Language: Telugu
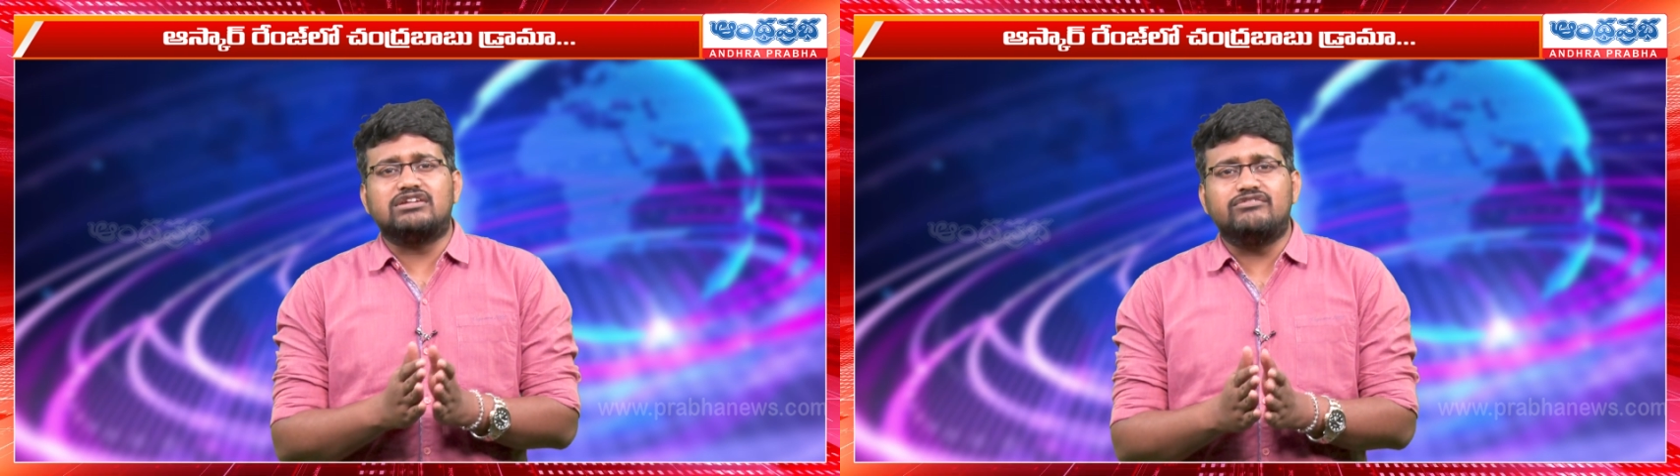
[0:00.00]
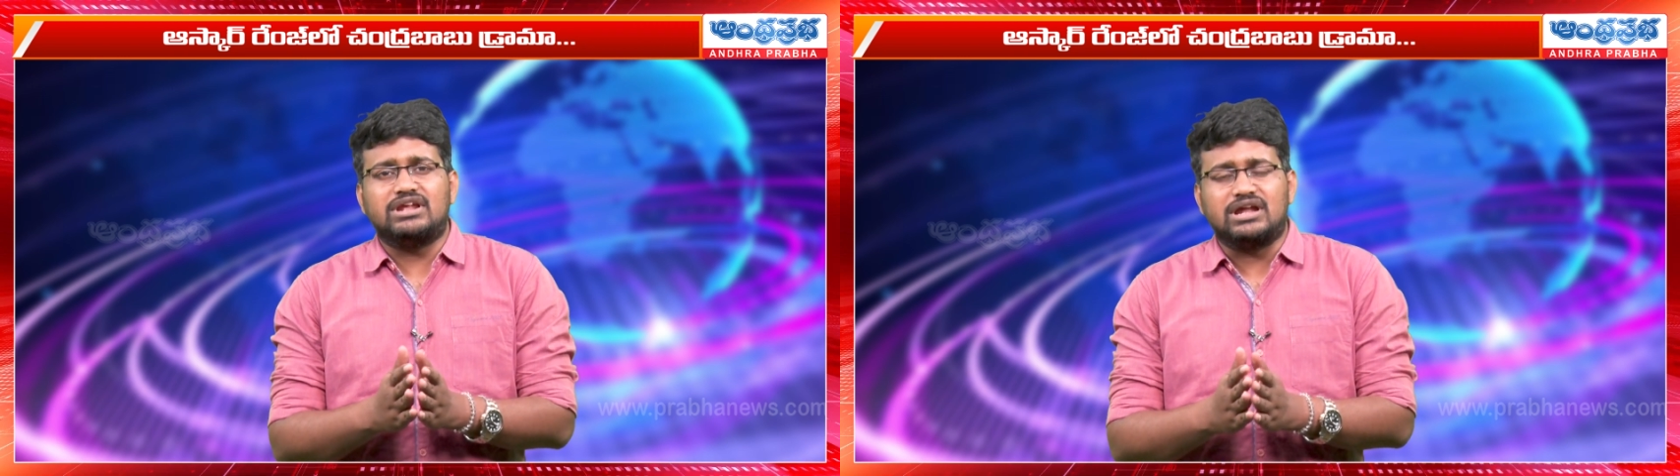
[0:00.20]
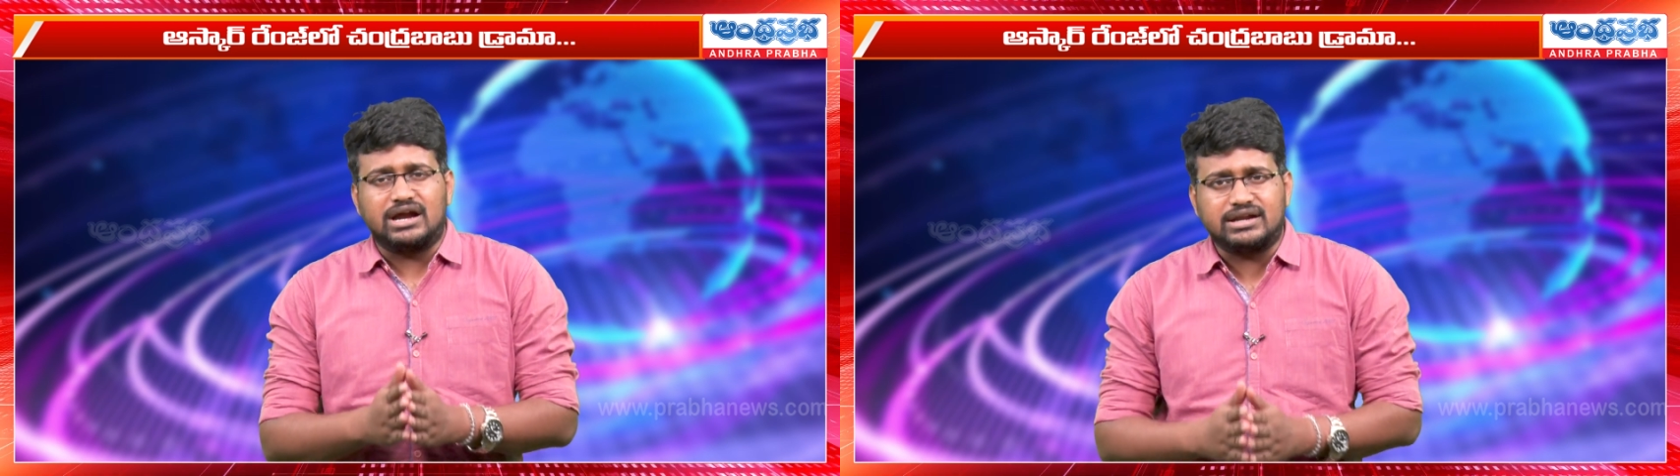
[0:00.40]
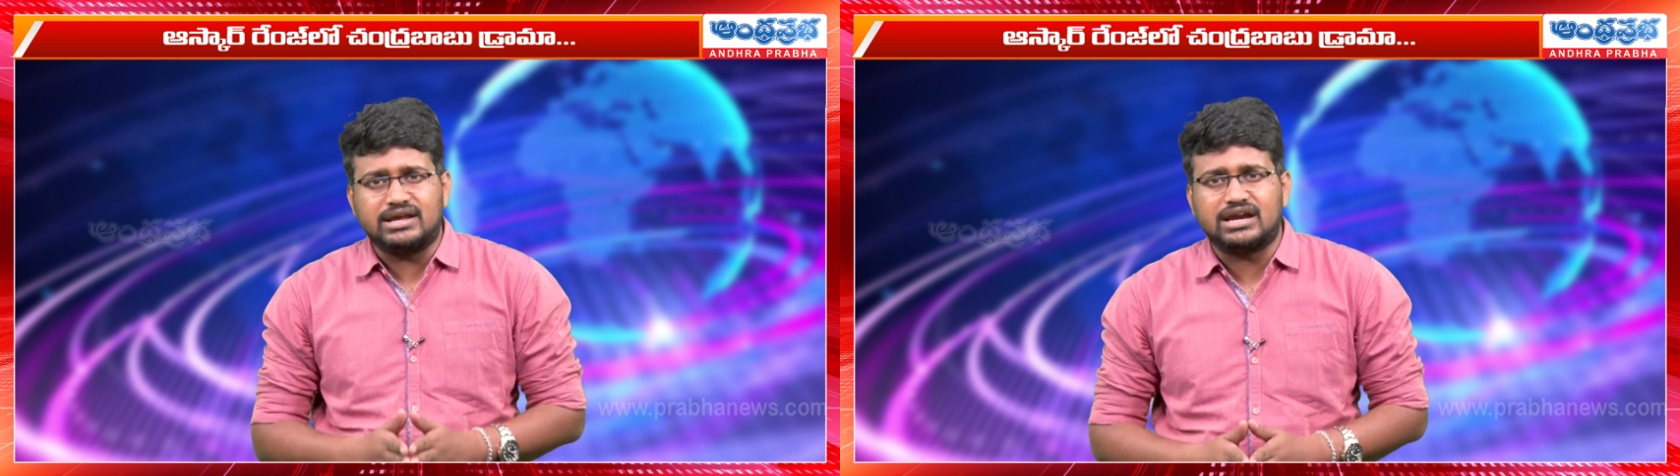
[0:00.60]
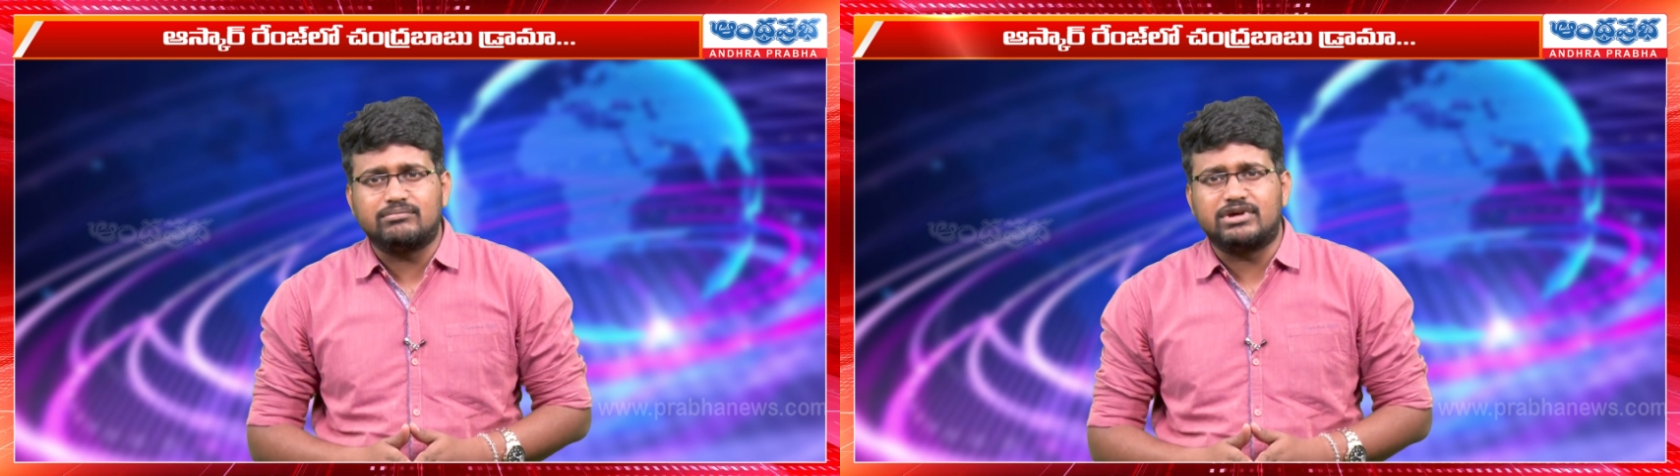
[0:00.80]
ద్రవ్యాల
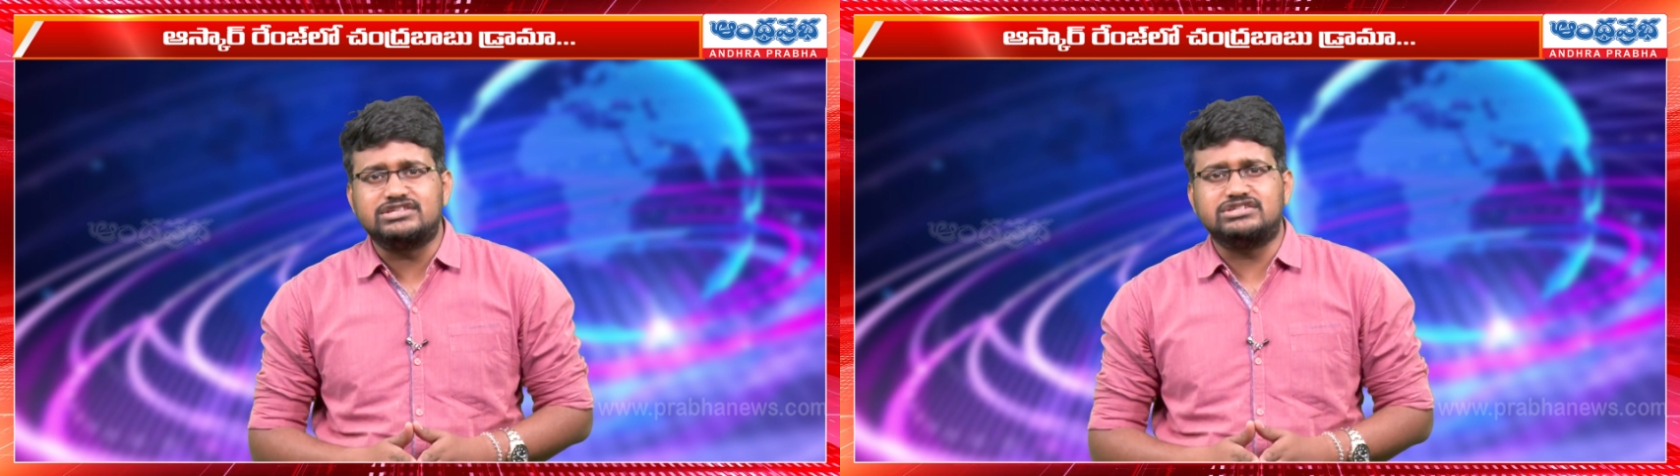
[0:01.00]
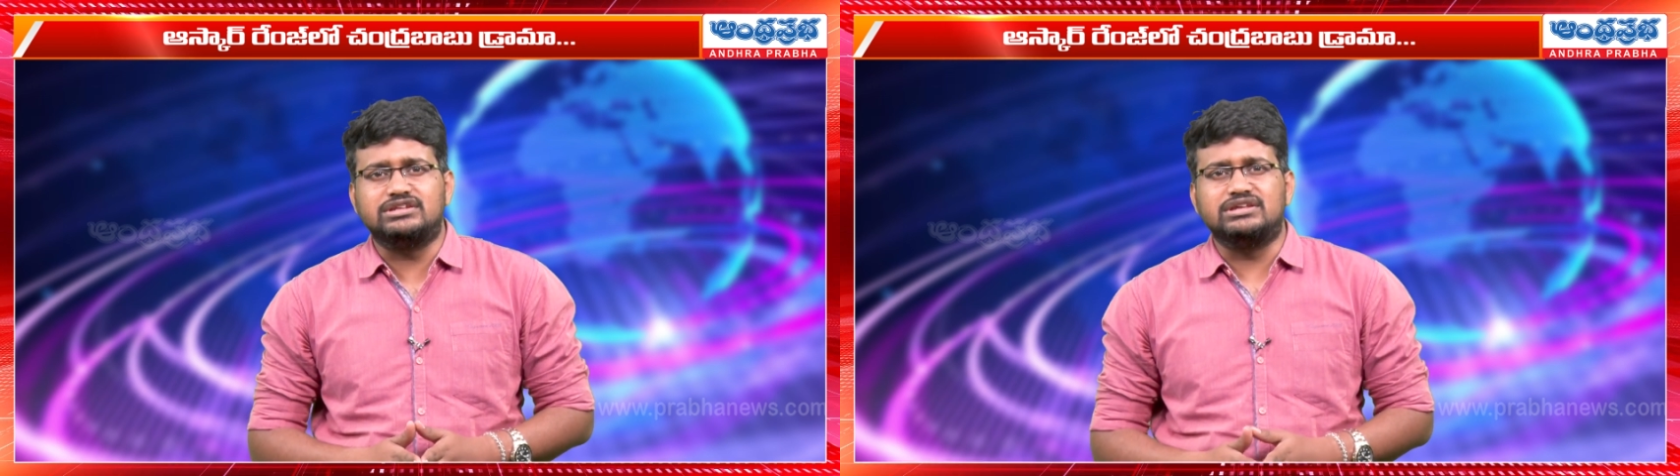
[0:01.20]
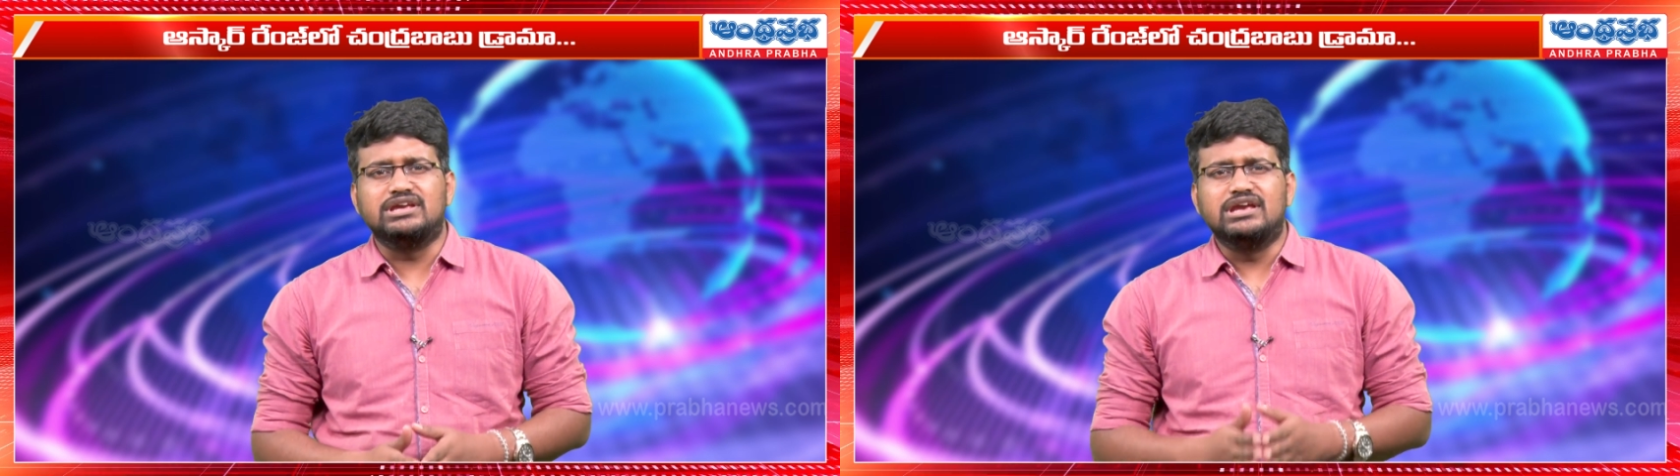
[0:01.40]
అడ్డాగా మార్చింది